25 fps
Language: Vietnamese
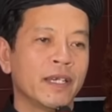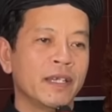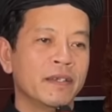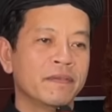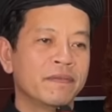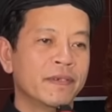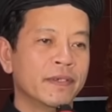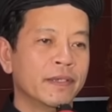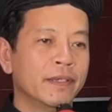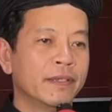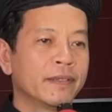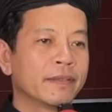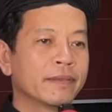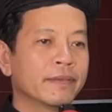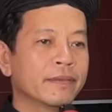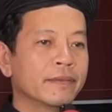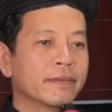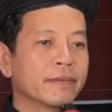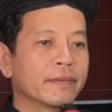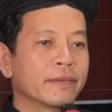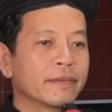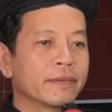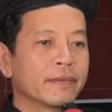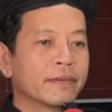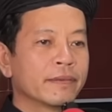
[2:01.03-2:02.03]
địa phương
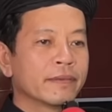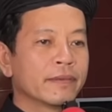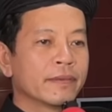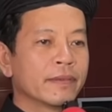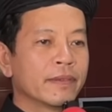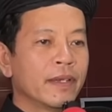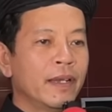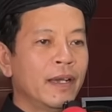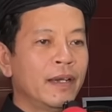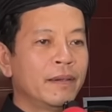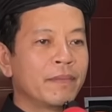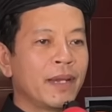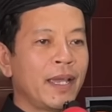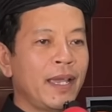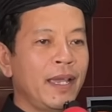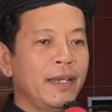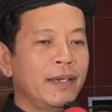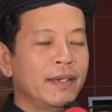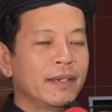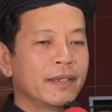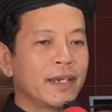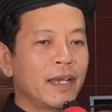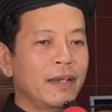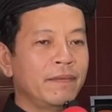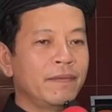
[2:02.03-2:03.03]
hôm
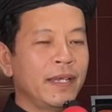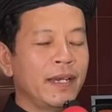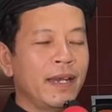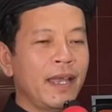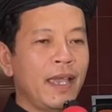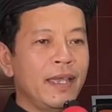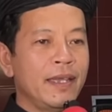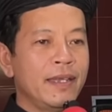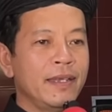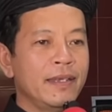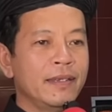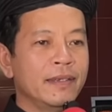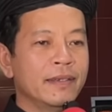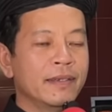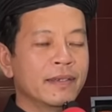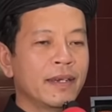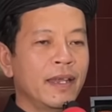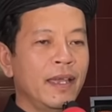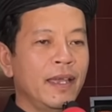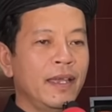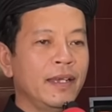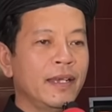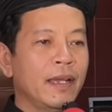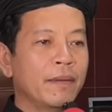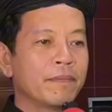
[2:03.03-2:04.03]
nay được trở về đây
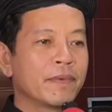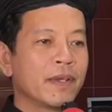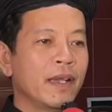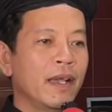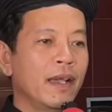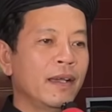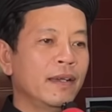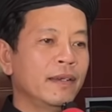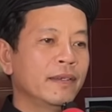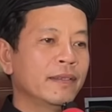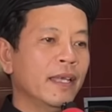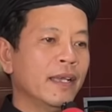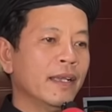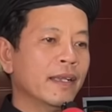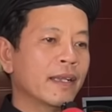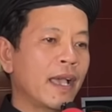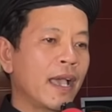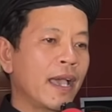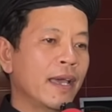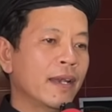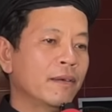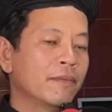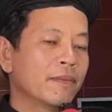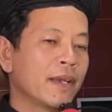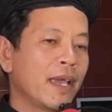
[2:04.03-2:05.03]
để gặp gỡ tất
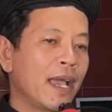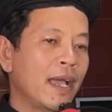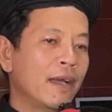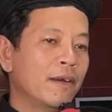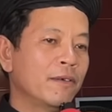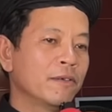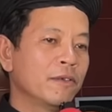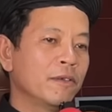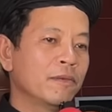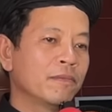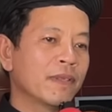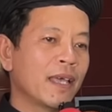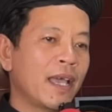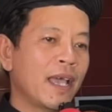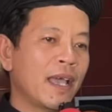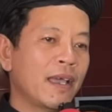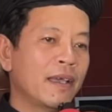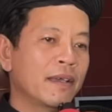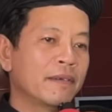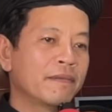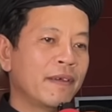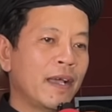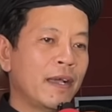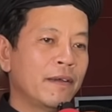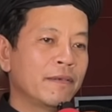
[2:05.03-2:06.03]
cả đồng đạo chúng
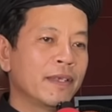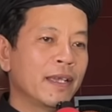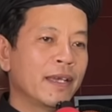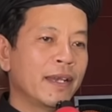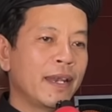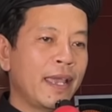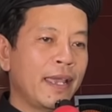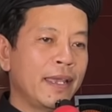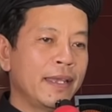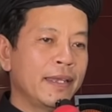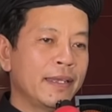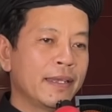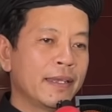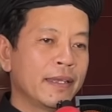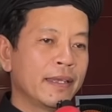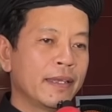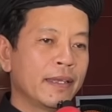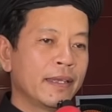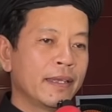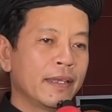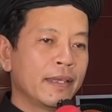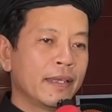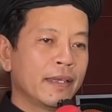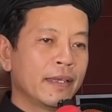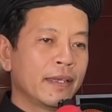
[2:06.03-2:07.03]
ta vào giờ này
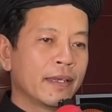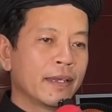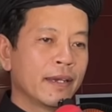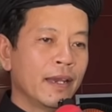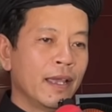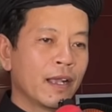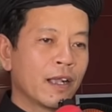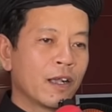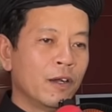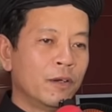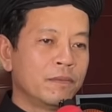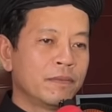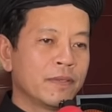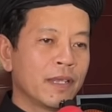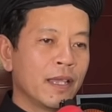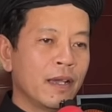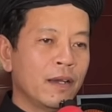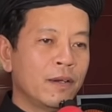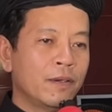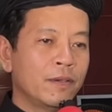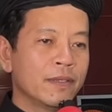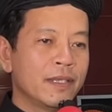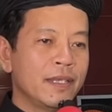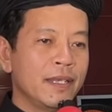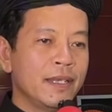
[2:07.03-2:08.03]
để cùng
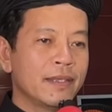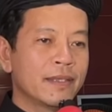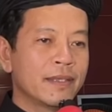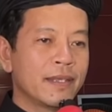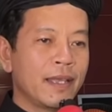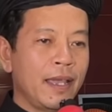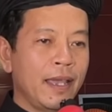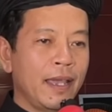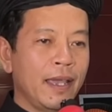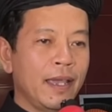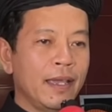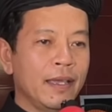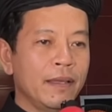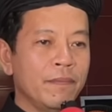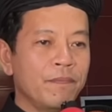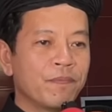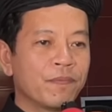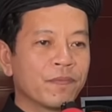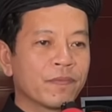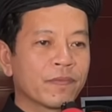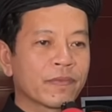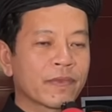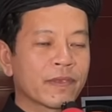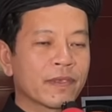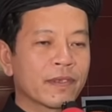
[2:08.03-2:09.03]
nhau chia sẻ
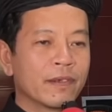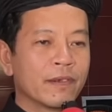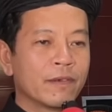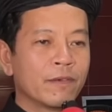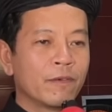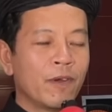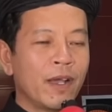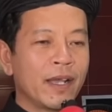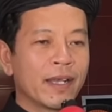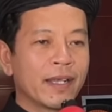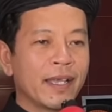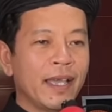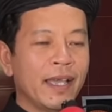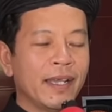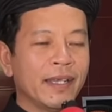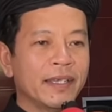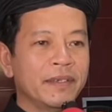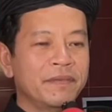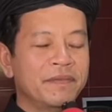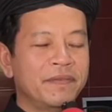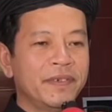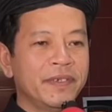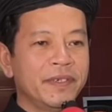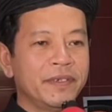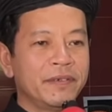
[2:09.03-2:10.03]
qua các
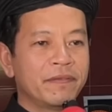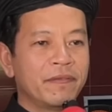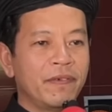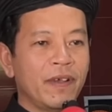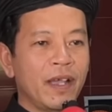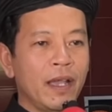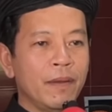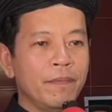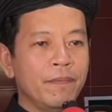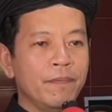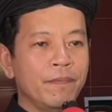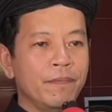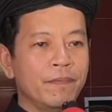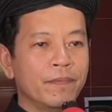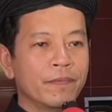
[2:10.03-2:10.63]
cái phương pháp